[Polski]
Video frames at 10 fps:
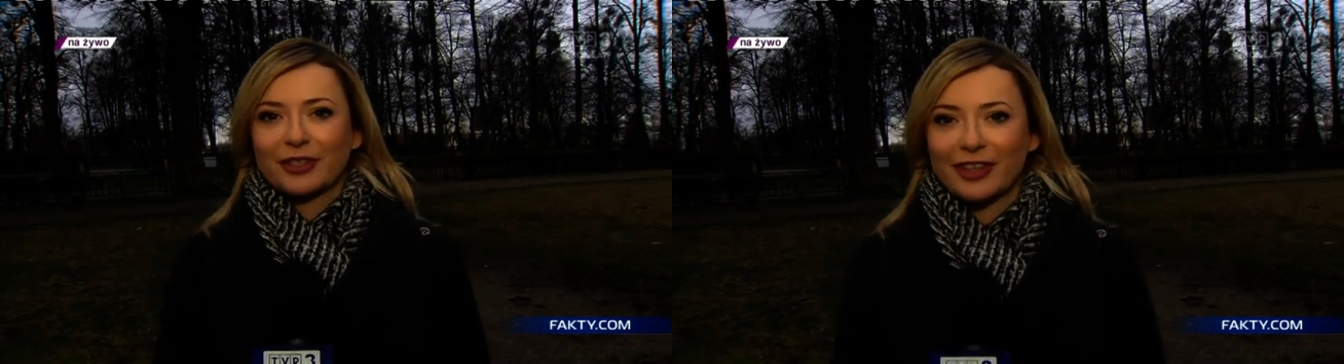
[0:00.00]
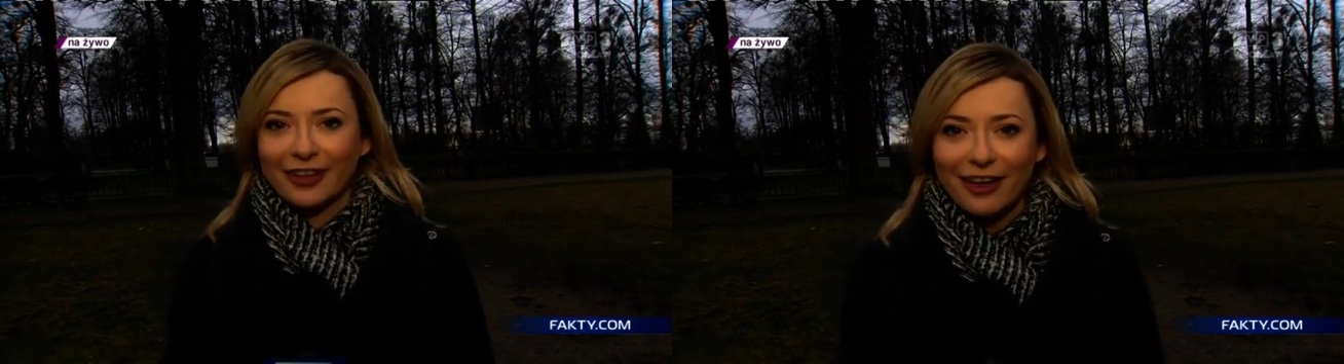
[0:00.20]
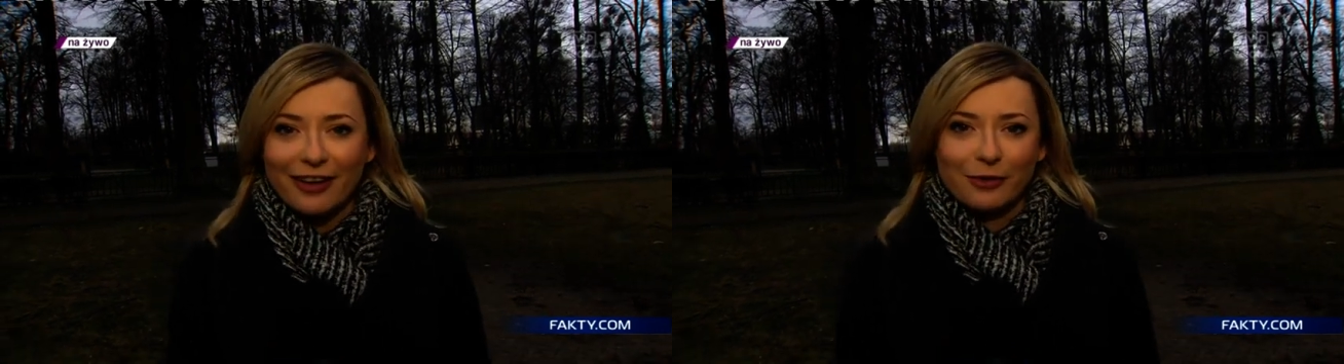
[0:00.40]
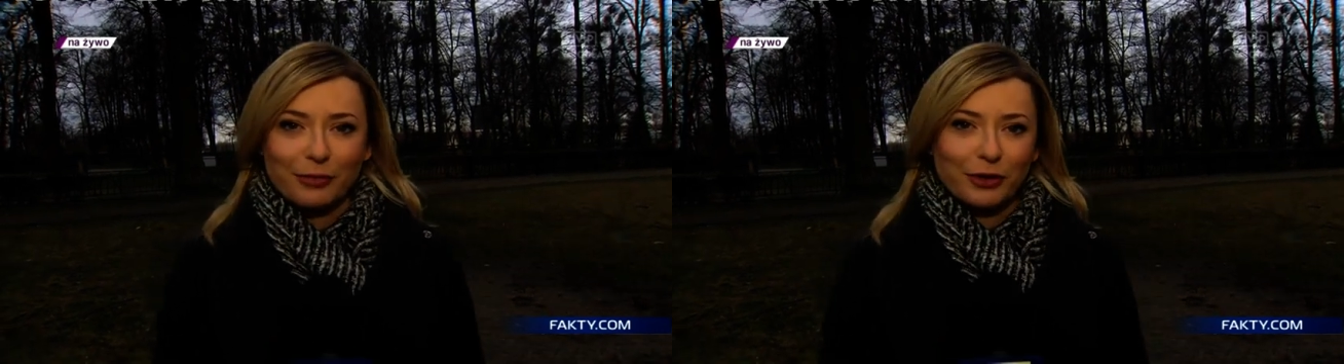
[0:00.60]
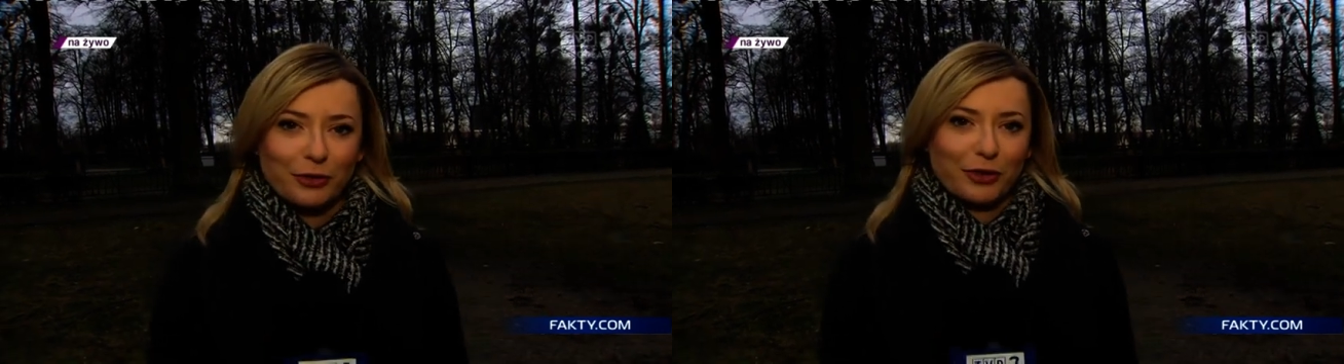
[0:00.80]
z
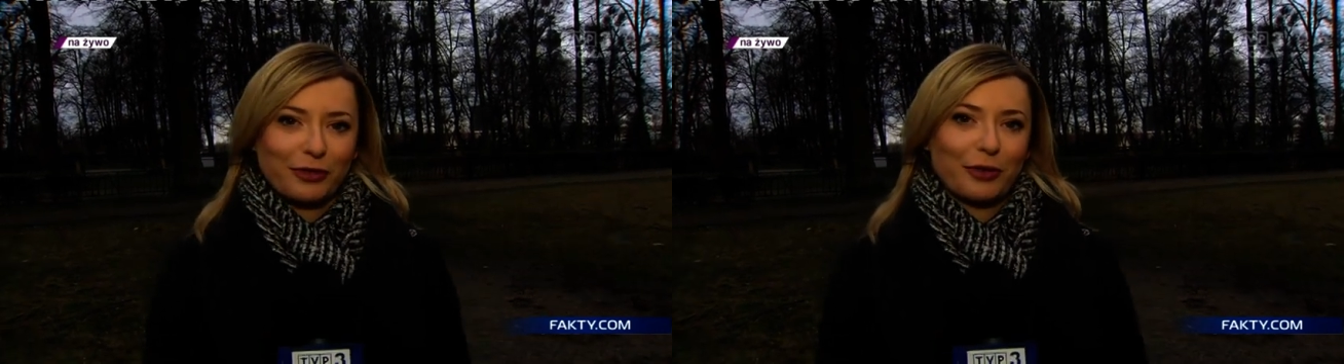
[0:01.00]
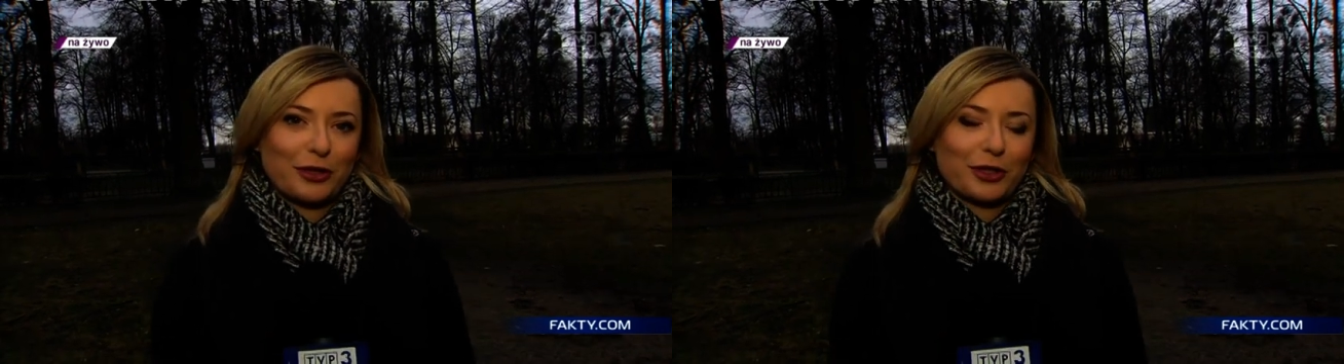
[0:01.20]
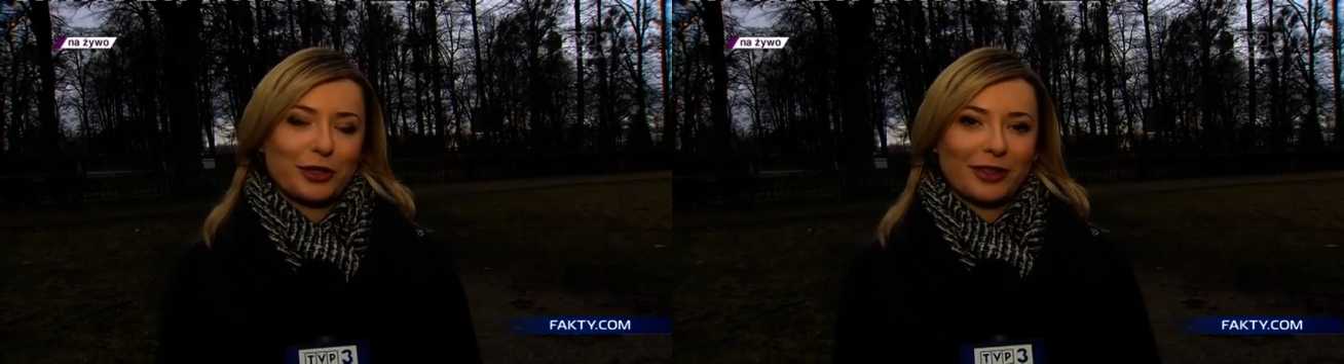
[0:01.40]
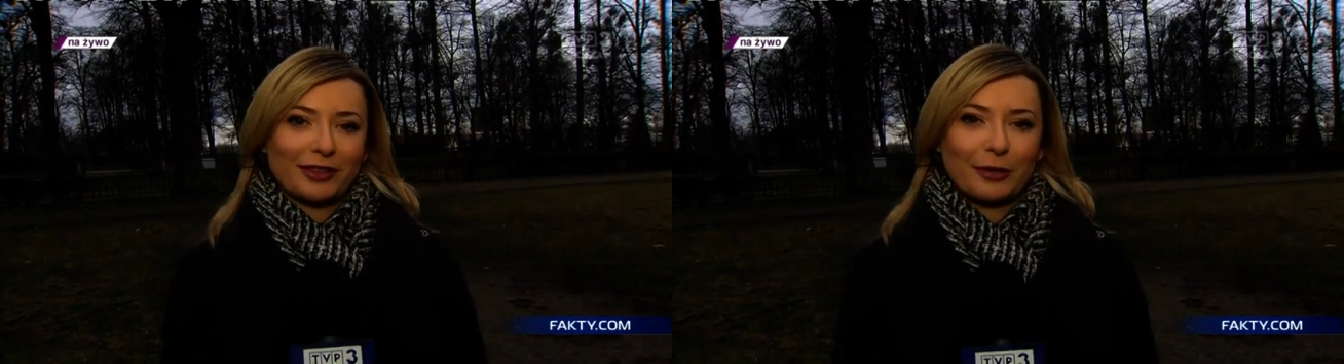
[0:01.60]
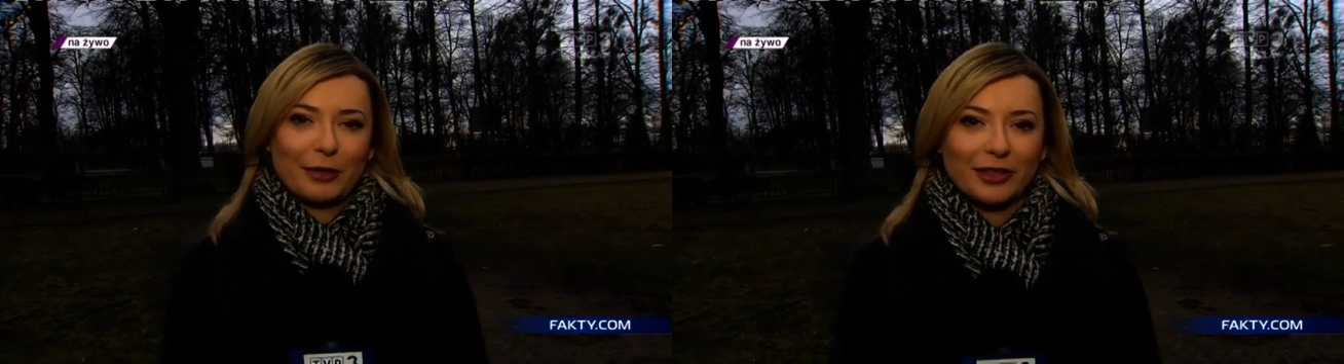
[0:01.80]
trenerem, który właśnie
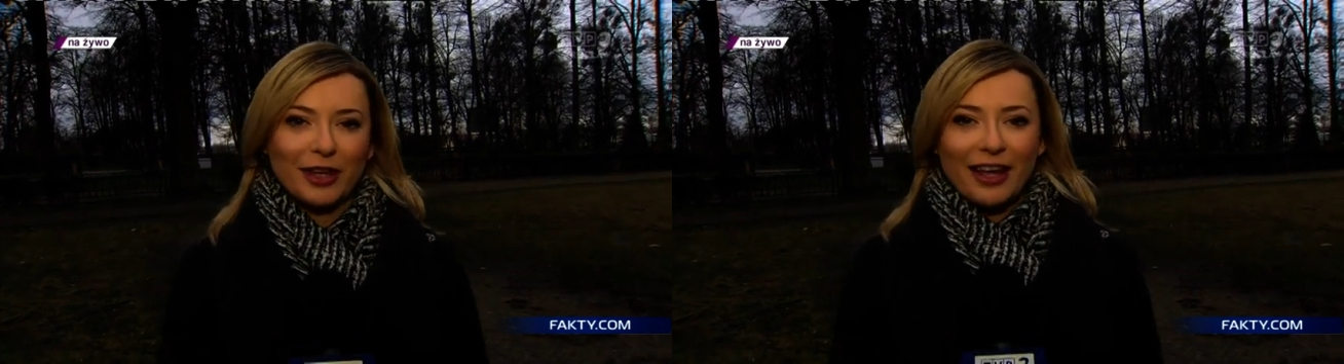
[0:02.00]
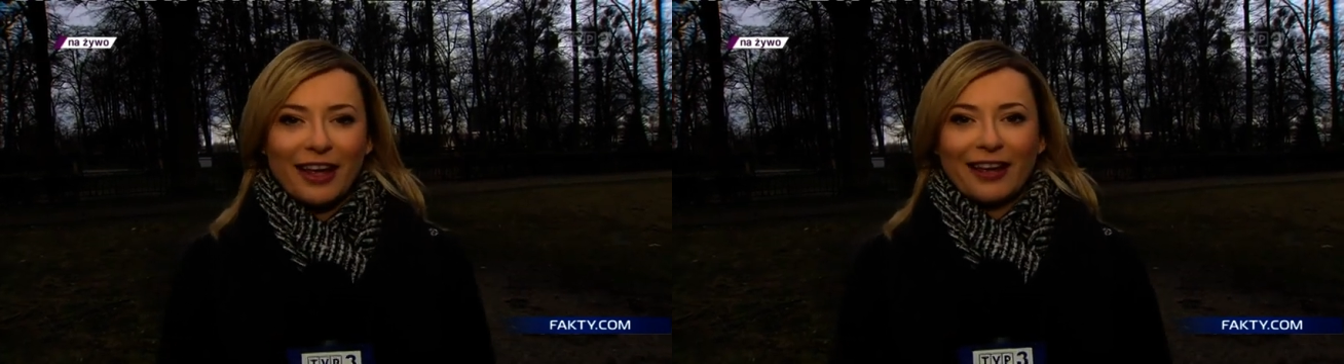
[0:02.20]
ten diament